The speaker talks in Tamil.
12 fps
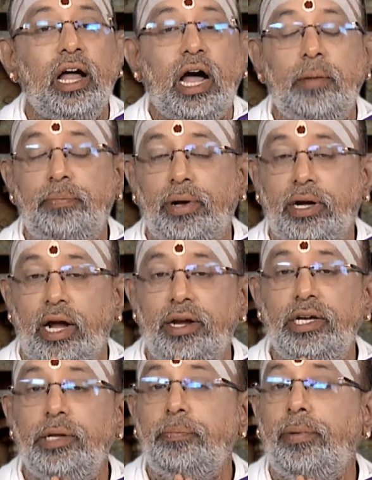அப்போ
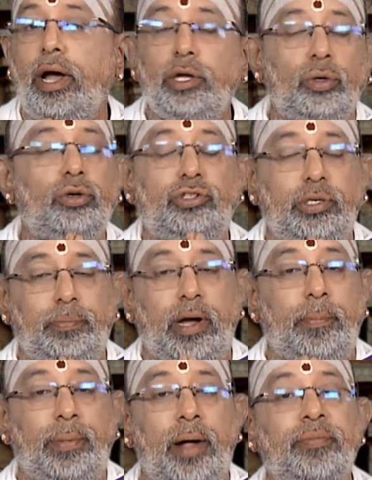கண்டிப்பாக யோசித்து
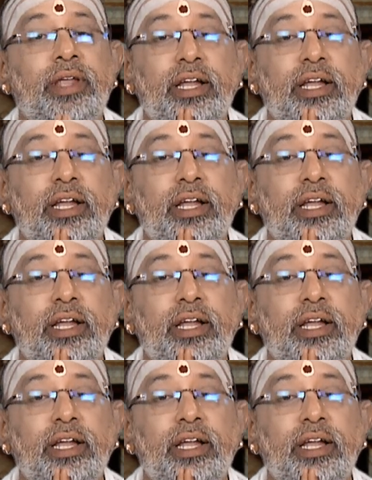பார்ப்பான்